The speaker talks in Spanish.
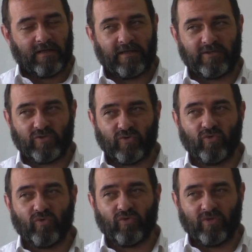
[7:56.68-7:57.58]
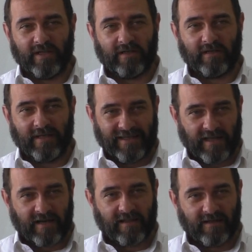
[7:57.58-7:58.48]
y su
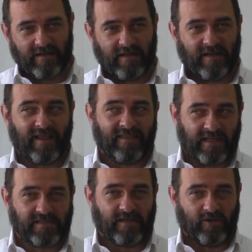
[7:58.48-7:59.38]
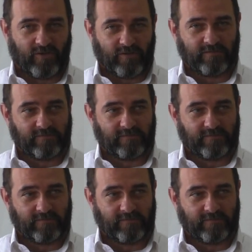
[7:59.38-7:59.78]
izquierda es la derecha del otro.